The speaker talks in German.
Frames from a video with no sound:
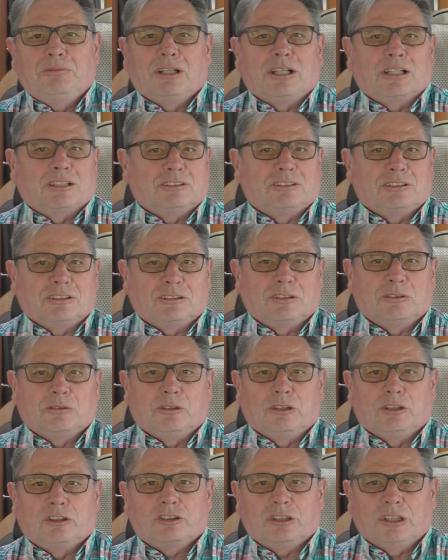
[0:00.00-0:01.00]
Wir lassen das
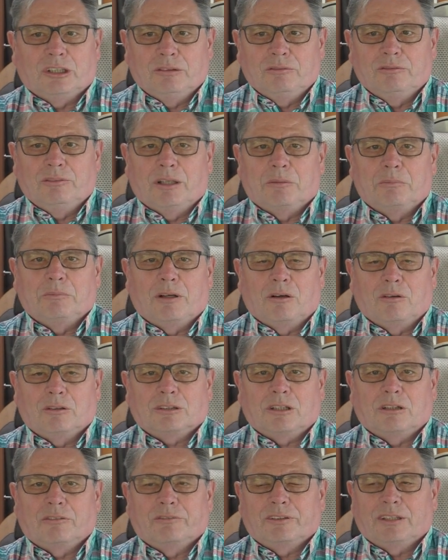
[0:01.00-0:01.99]
natürlich stehen. Wir haben auch
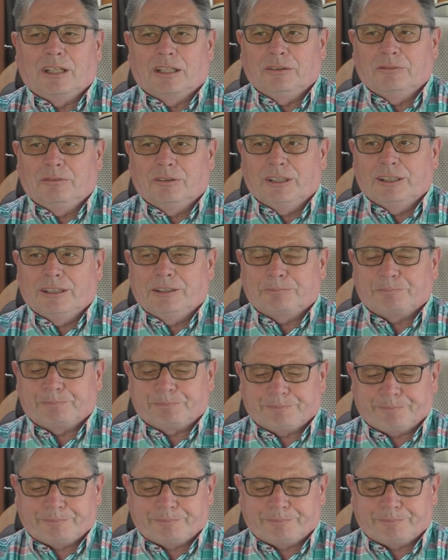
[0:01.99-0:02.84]
darauf geantwortet.